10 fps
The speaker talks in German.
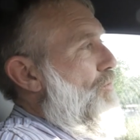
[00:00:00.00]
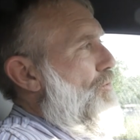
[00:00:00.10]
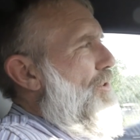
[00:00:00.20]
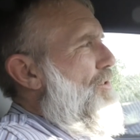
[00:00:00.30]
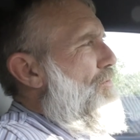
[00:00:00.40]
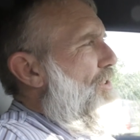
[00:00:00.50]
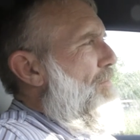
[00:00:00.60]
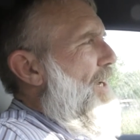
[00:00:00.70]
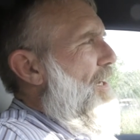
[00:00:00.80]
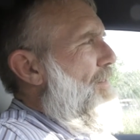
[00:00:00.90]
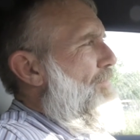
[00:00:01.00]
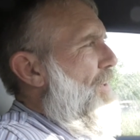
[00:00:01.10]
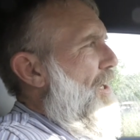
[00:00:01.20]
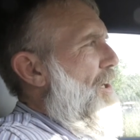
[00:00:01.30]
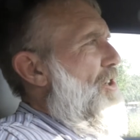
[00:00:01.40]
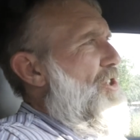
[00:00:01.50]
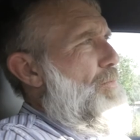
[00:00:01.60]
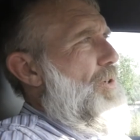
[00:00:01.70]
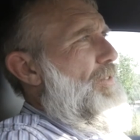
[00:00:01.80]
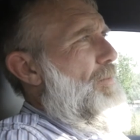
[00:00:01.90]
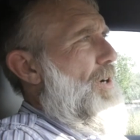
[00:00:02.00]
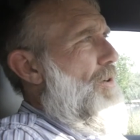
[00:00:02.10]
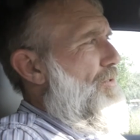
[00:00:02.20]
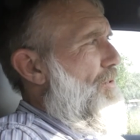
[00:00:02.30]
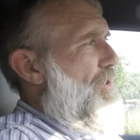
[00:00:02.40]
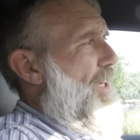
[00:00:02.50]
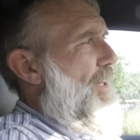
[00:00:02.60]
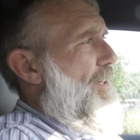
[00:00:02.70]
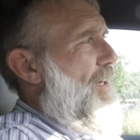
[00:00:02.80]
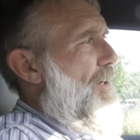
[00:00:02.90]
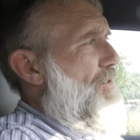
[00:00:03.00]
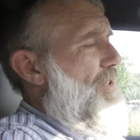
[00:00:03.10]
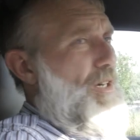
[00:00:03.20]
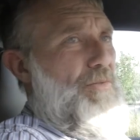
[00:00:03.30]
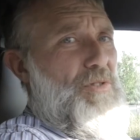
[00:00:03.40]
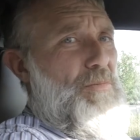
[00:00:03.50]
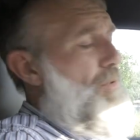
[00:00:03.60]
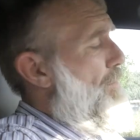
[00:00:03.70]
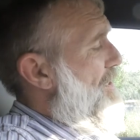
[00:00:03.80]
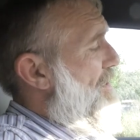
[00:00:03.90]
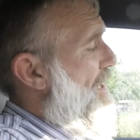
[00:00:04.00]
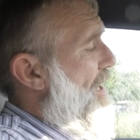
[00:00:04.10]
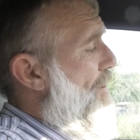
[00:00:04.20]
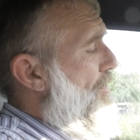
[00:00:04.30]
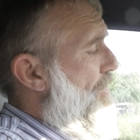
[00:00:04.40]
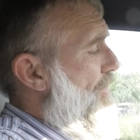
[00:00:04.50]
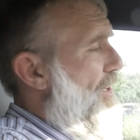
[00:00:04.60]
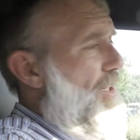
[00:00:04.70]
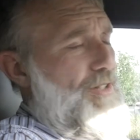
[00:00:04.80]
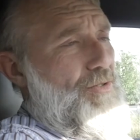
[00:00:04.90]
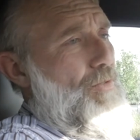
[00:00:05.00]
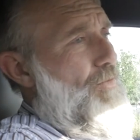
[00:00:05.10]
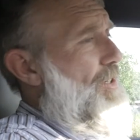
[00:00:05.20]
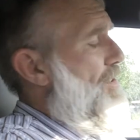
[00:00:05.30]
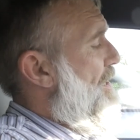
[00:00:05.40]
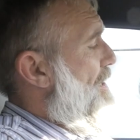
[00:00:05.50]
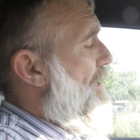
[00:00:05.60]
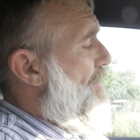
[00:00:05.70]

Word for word: Motortuning machen. Spritverbrauch soll sich nach Aussage von Speedbuster auch nicht verändern. Das können wir jetzt in der